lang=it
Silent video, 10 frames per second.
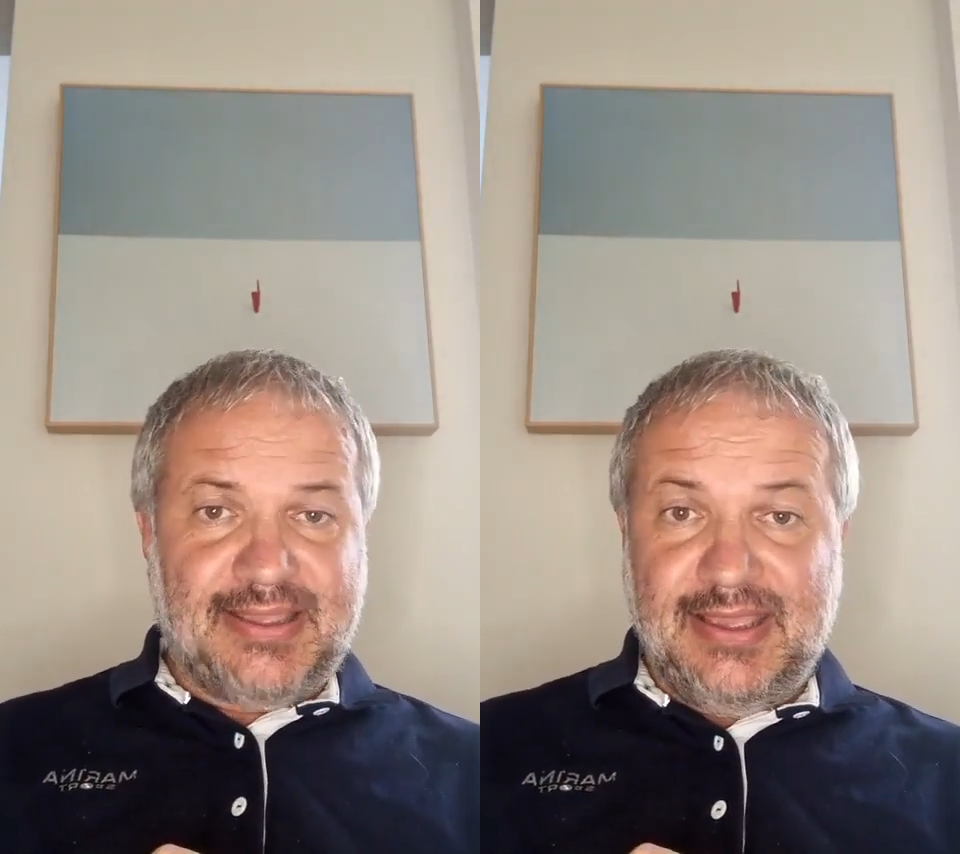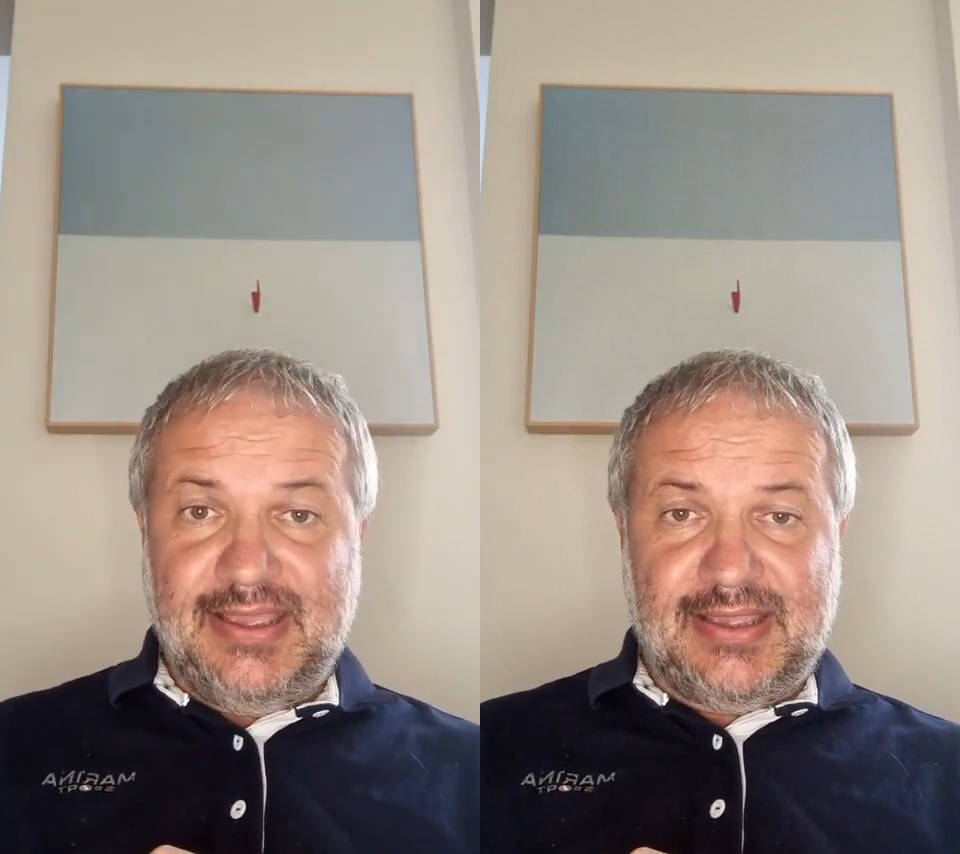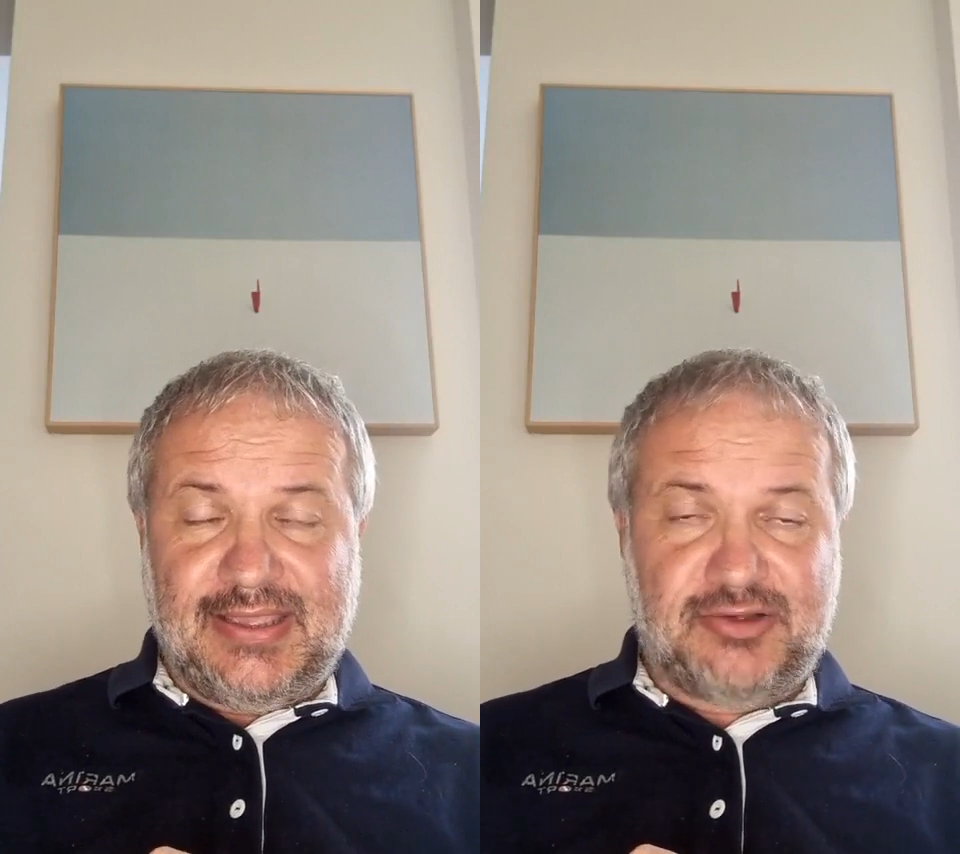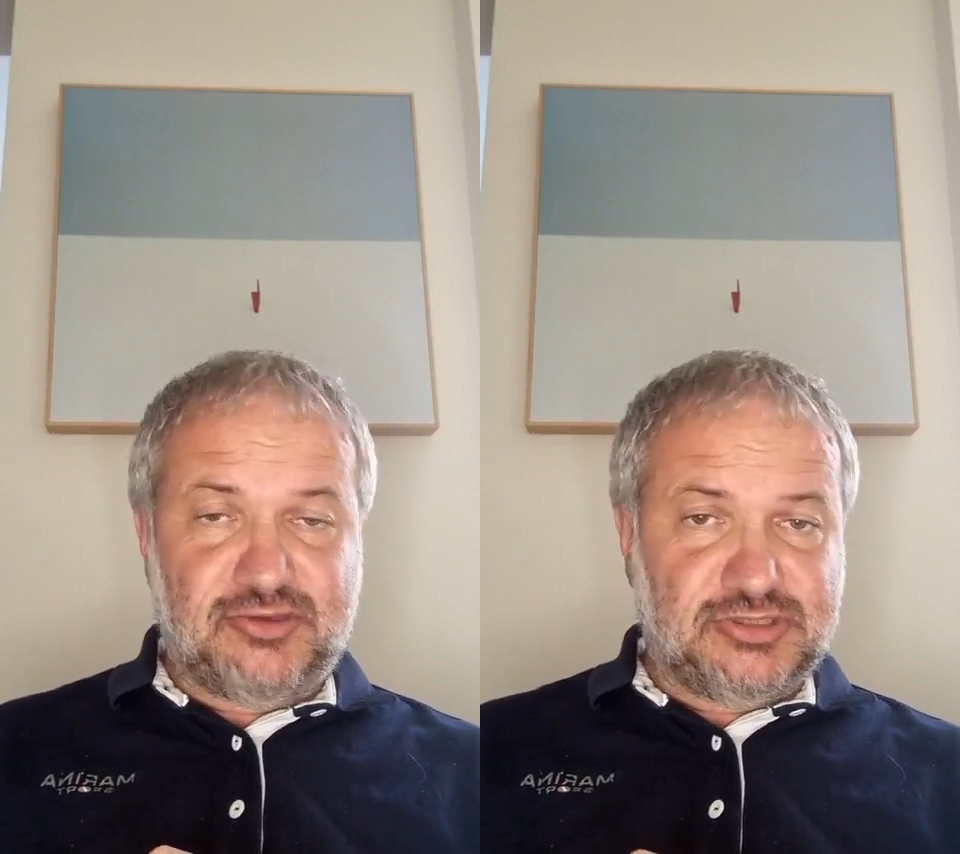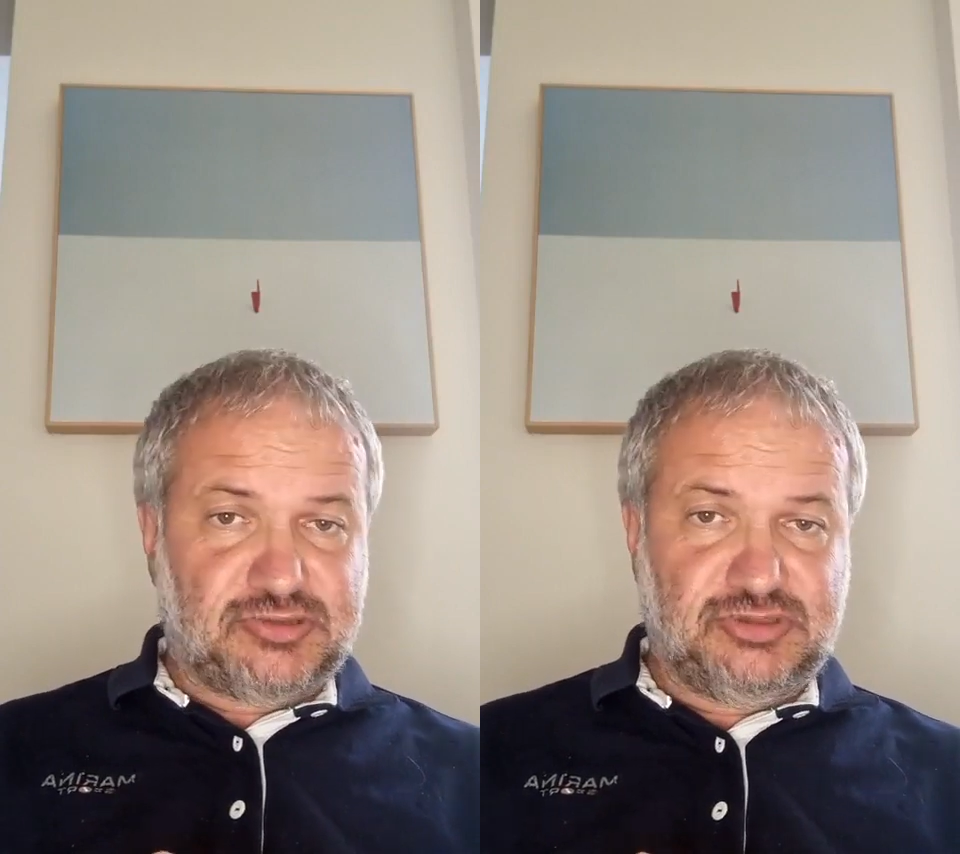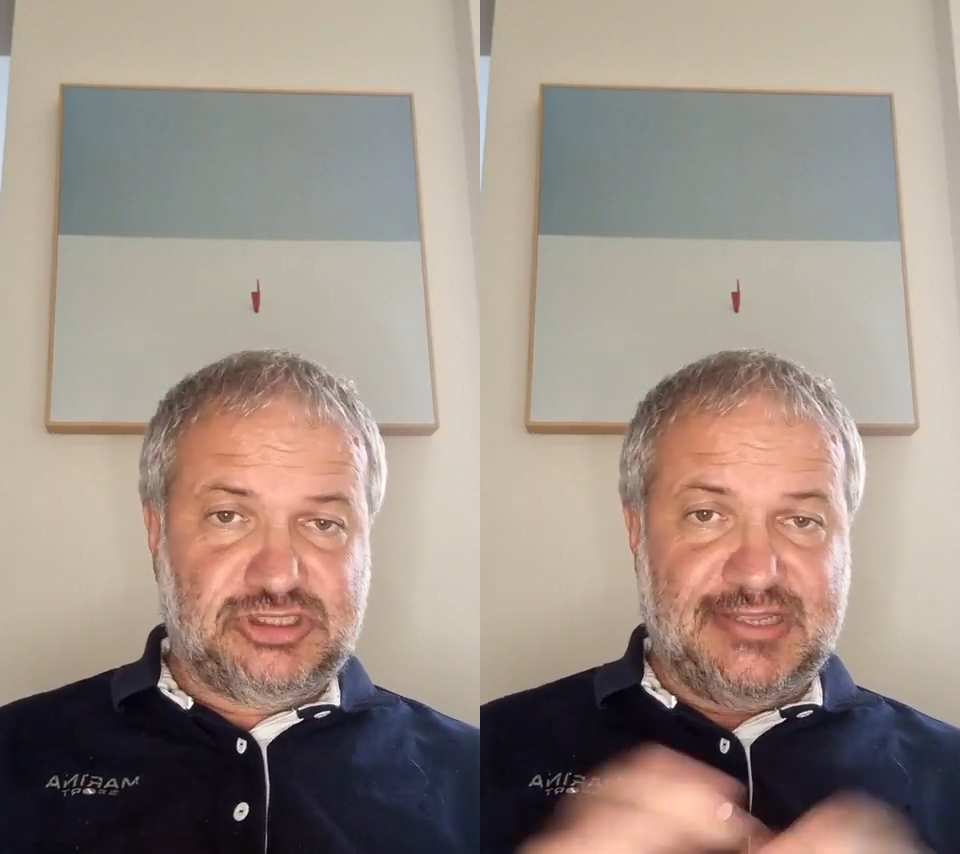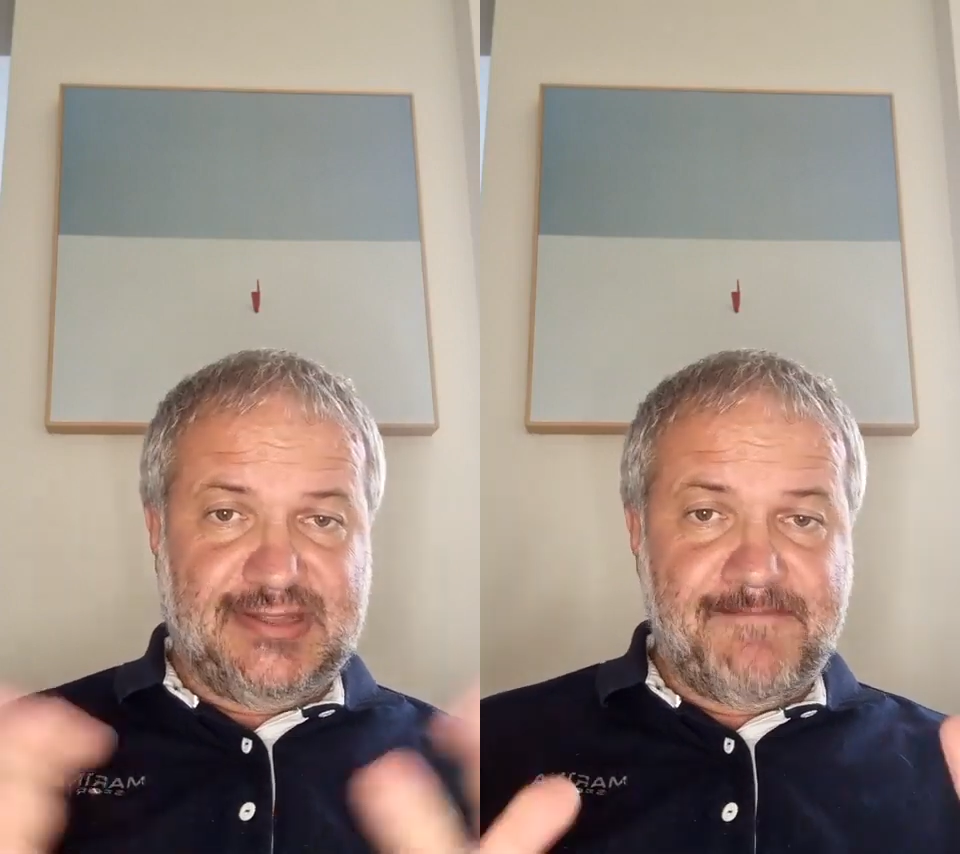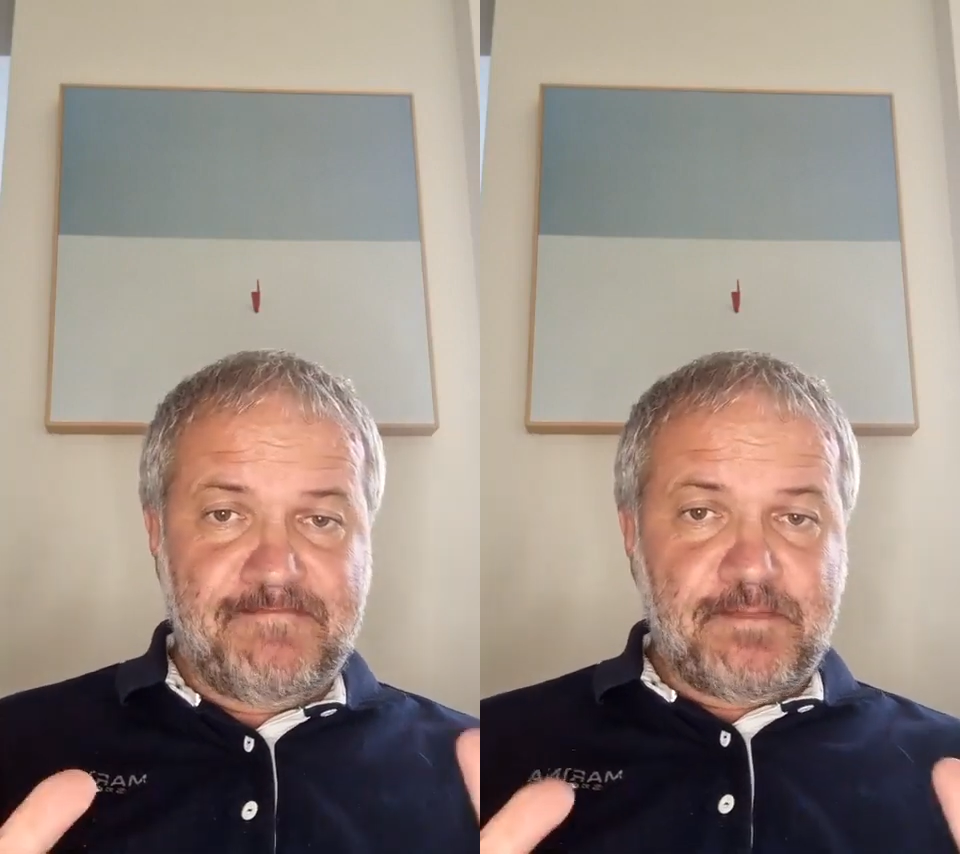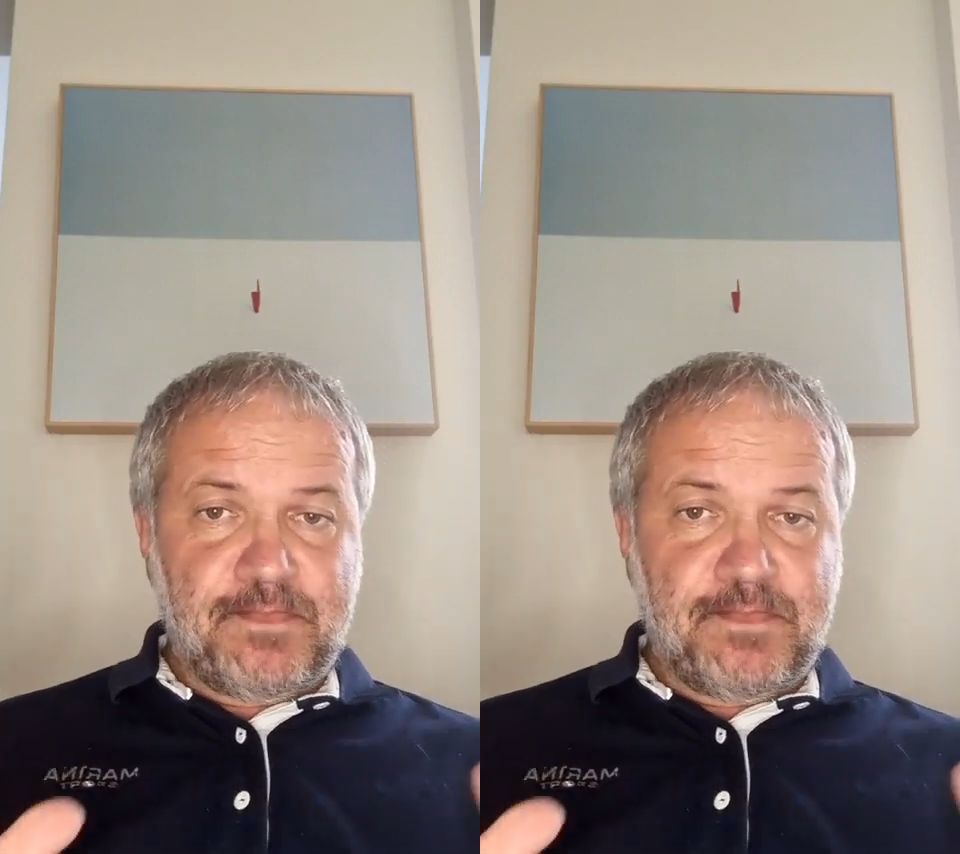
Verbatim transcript: che, che cosa succede?